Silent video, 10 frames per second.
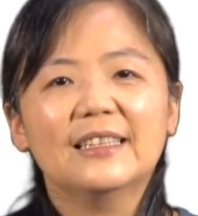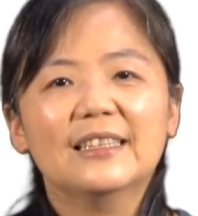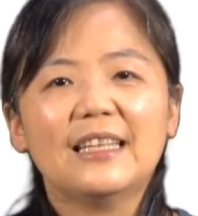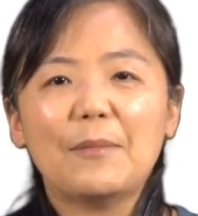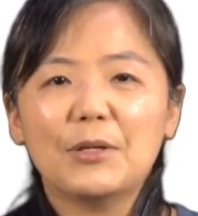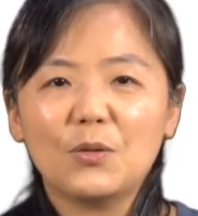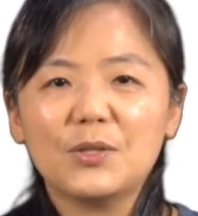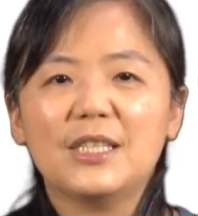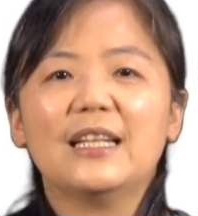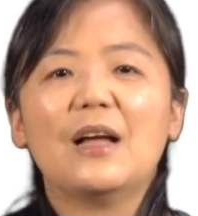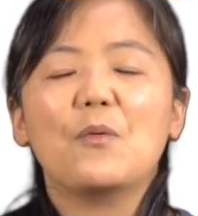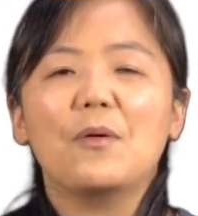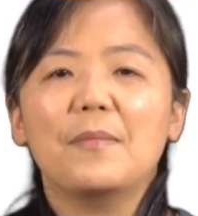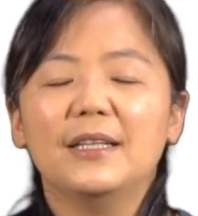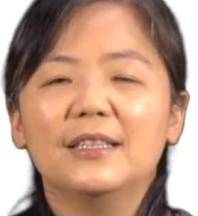他们都期待我
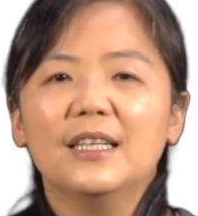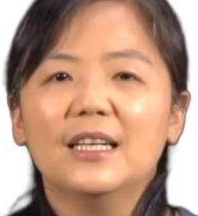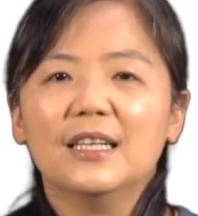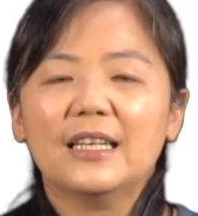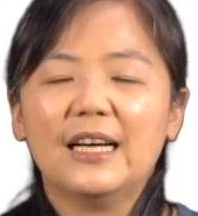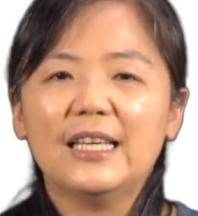们可